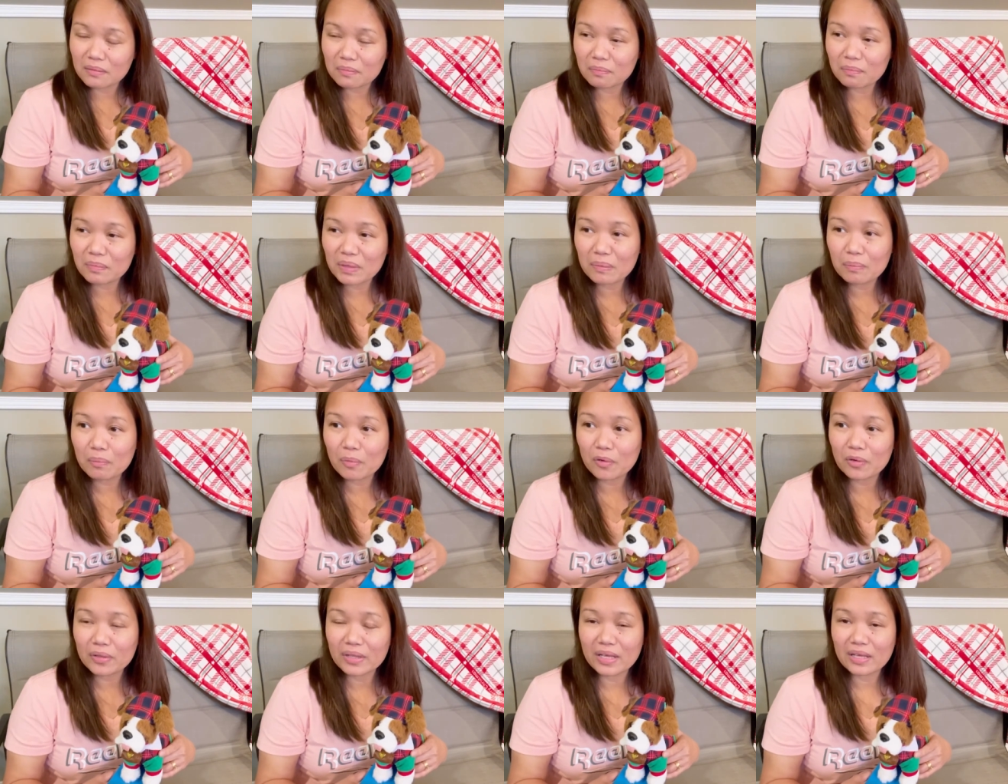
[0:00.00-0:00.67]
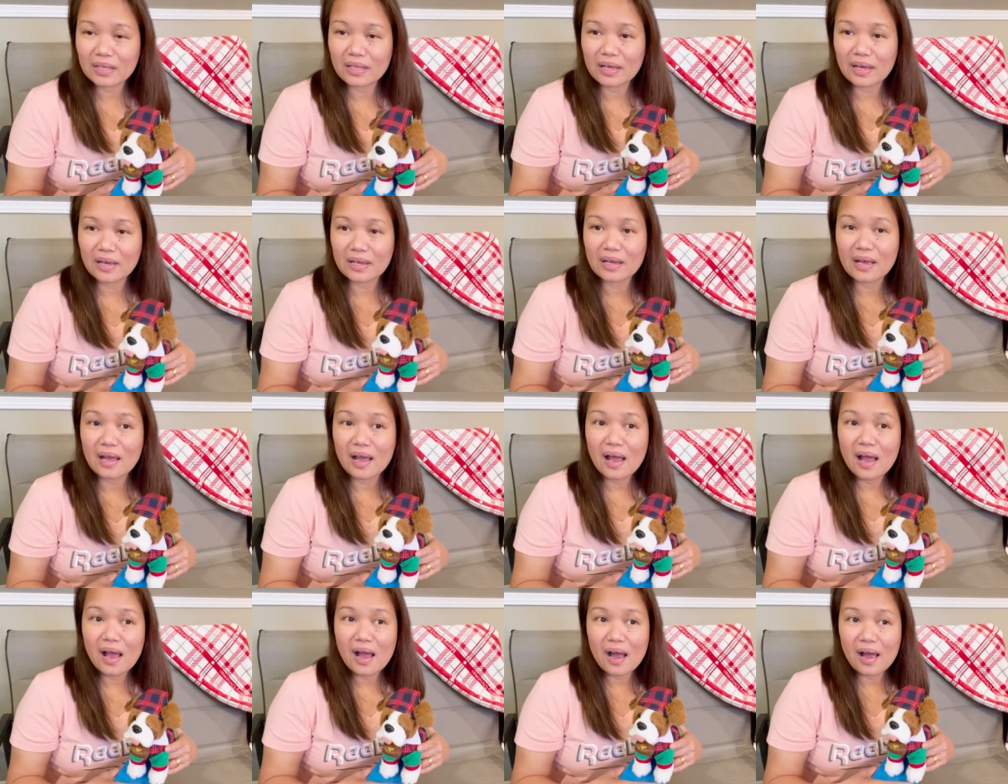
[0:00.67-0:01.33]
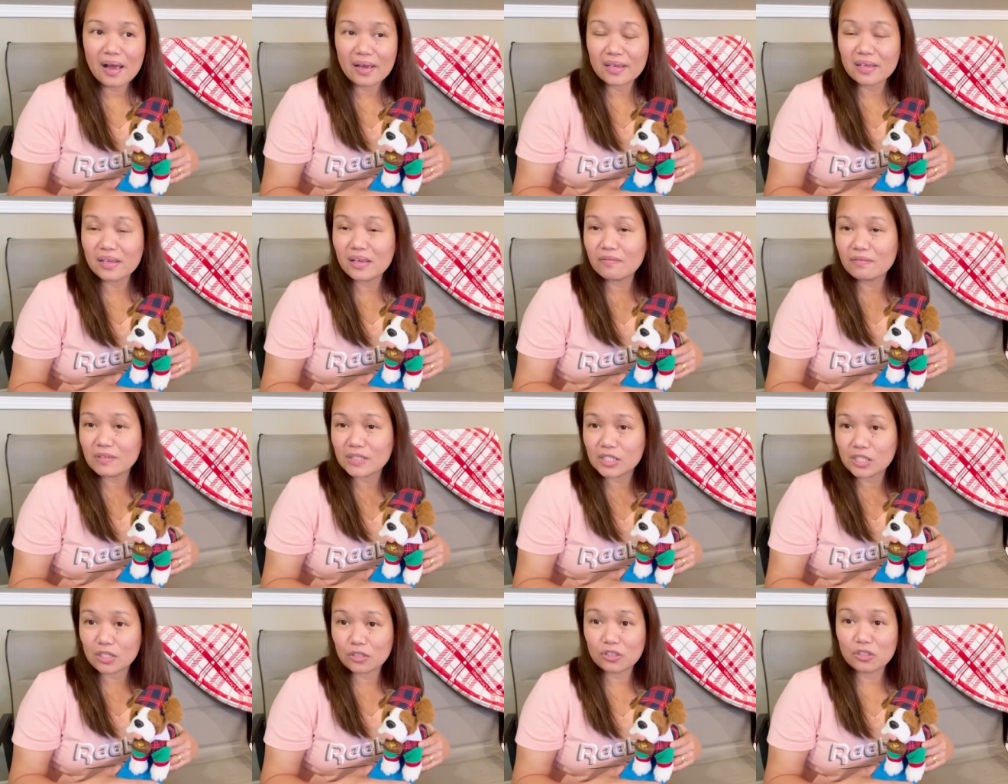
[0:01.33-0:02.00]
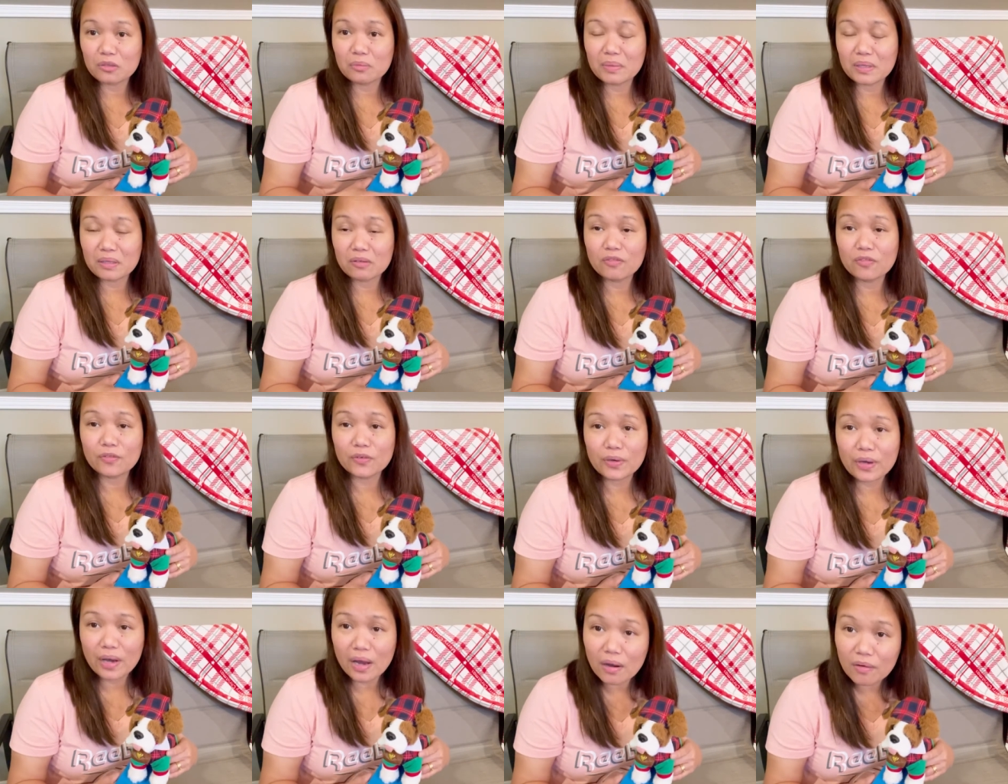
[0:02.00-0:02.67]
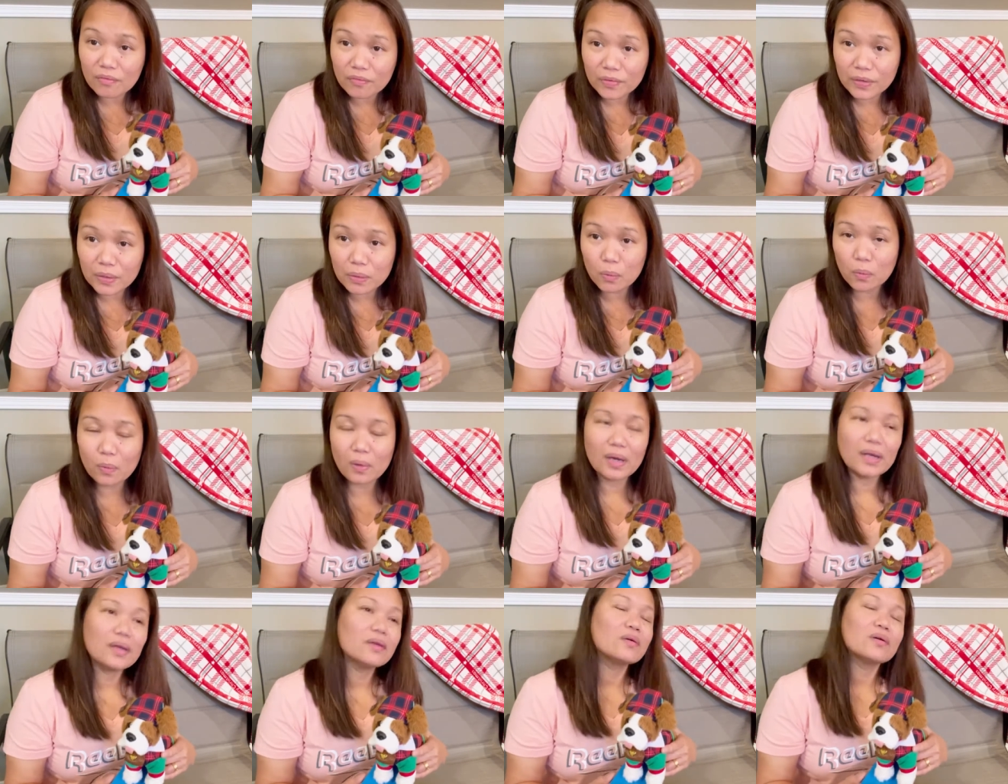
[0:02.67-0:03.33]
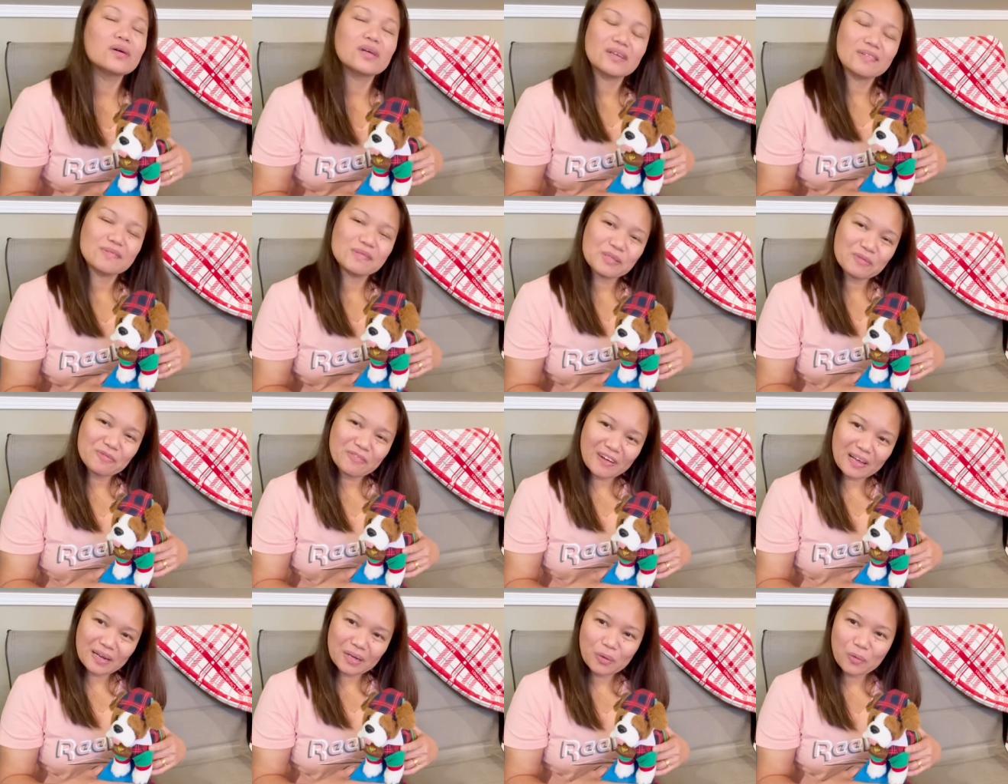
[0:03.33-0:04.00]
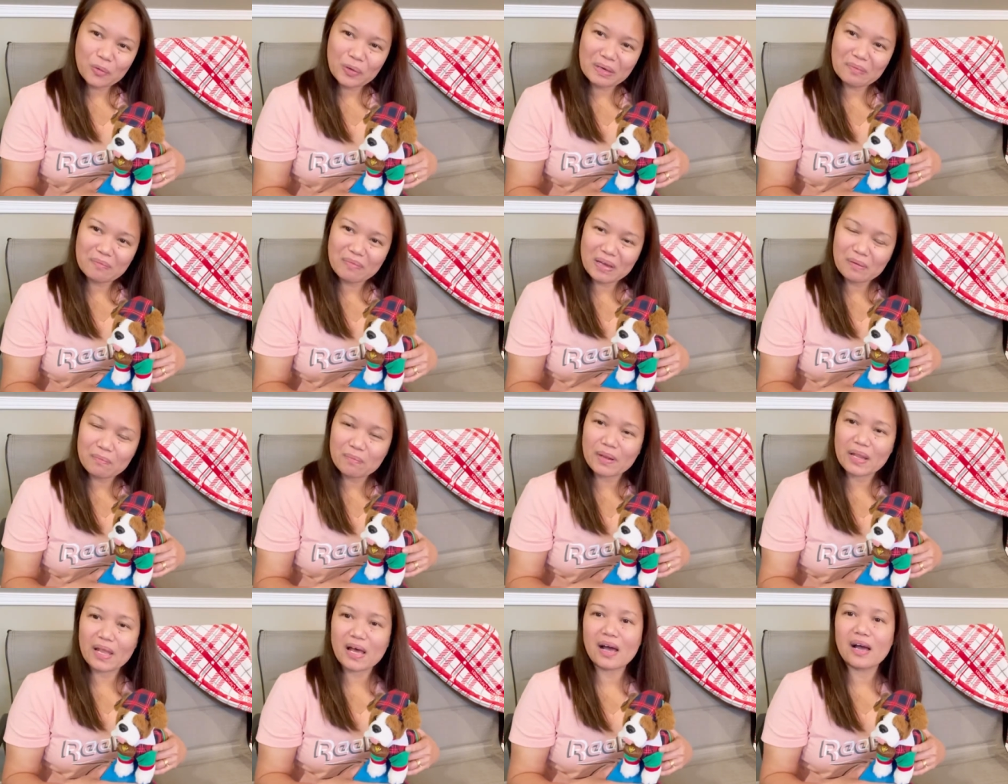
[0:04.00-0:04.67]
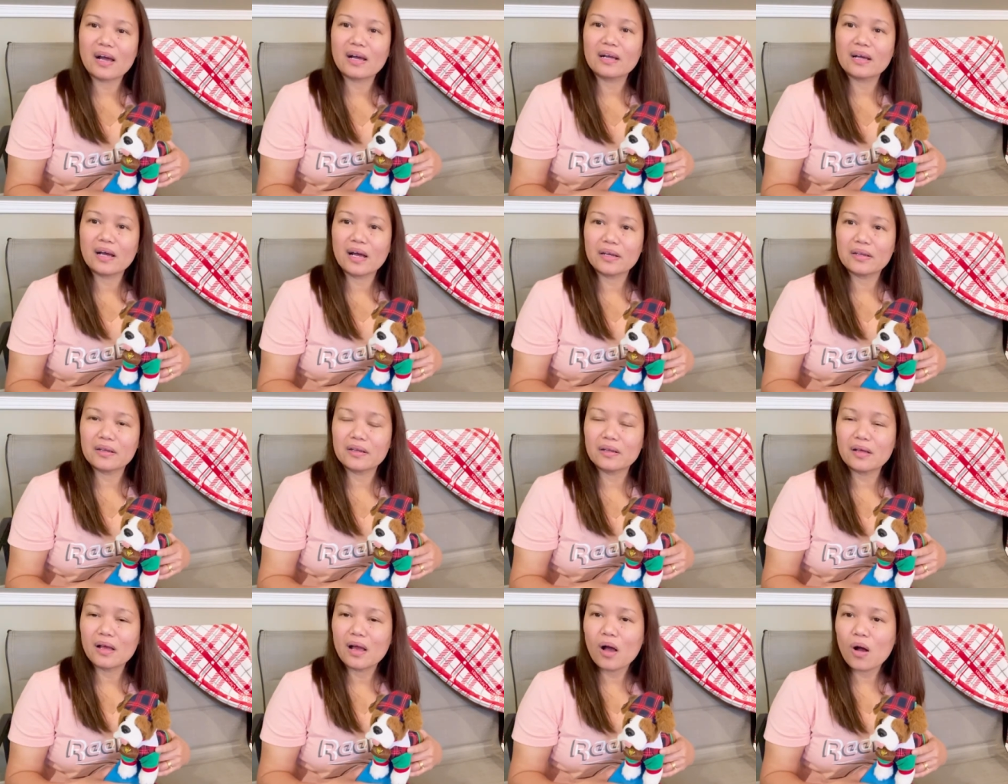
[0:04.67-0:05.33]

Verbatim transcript: people that I I give a shout out, but for everyone who keeps following my blog and